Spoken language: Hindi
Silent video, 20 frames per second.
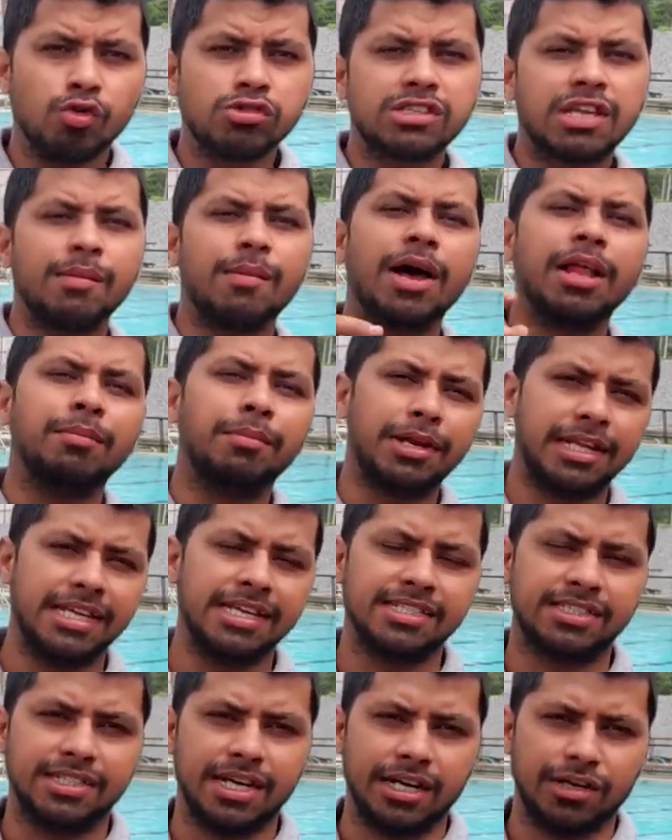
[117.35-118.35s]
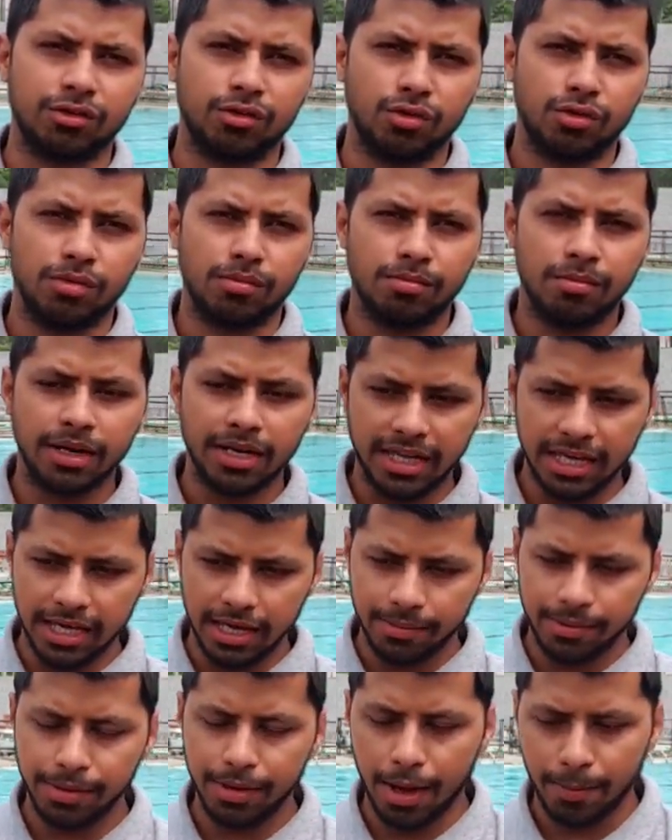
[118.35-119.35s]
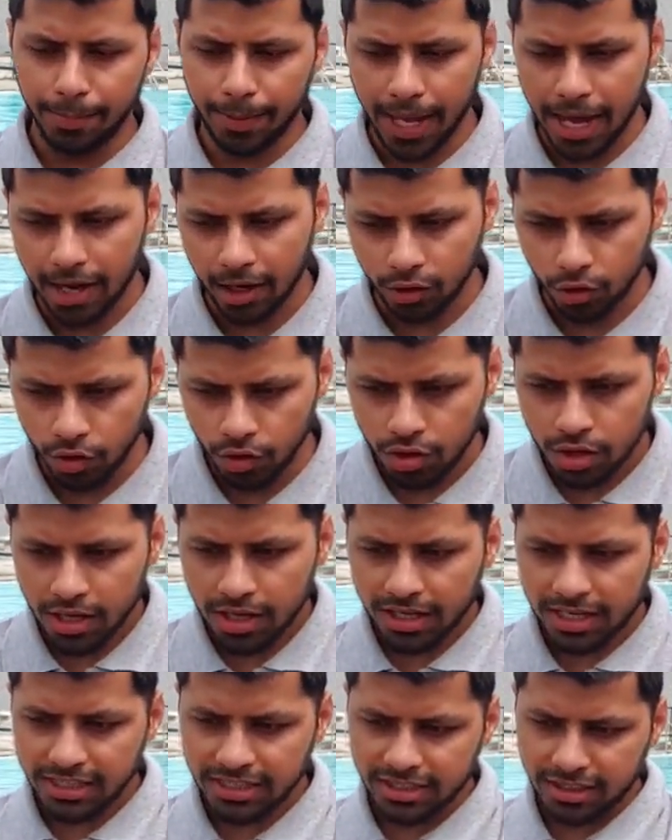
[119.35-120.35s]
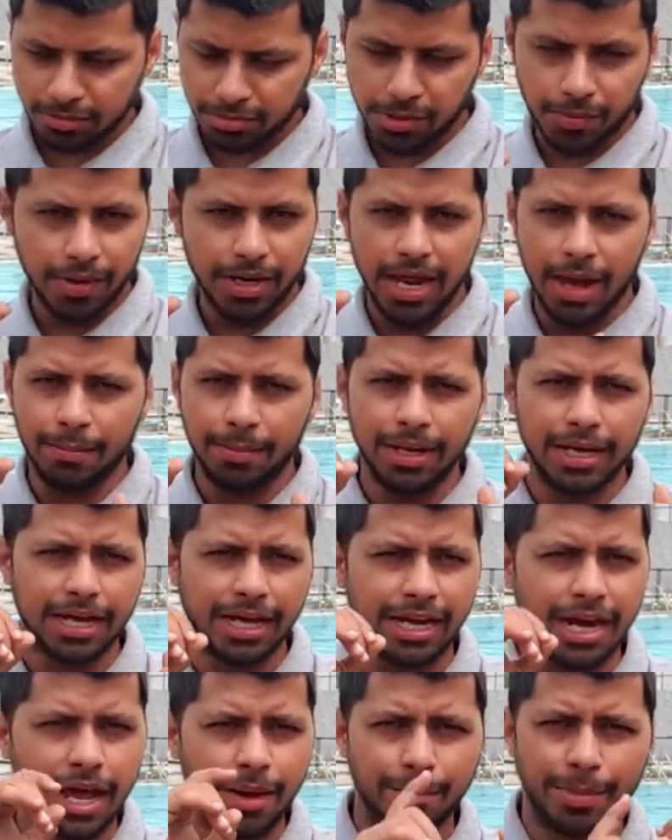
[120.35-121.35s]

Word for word: उसके बाद ब्रीथिंग स्टार्ट करो मतलब कि अभी आप क्या करो कि सबसे पहले आपने करना है